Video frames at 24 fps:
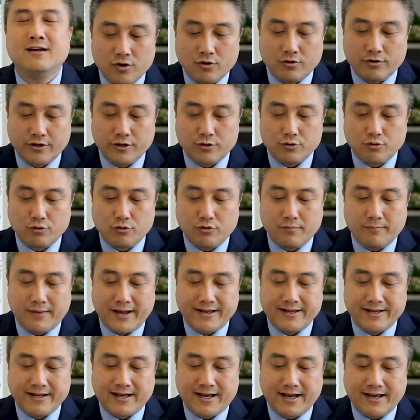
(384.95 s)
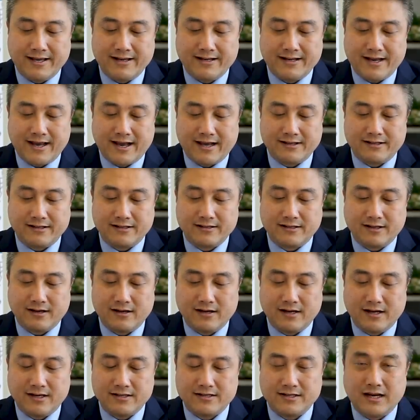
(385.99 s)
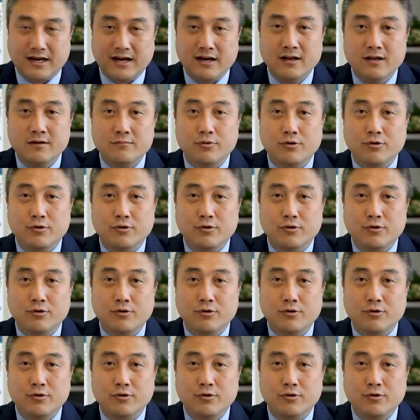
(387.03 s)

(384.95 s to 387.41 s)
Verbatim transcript: 或者用过 Medicaid 的呀，等等啊，这样，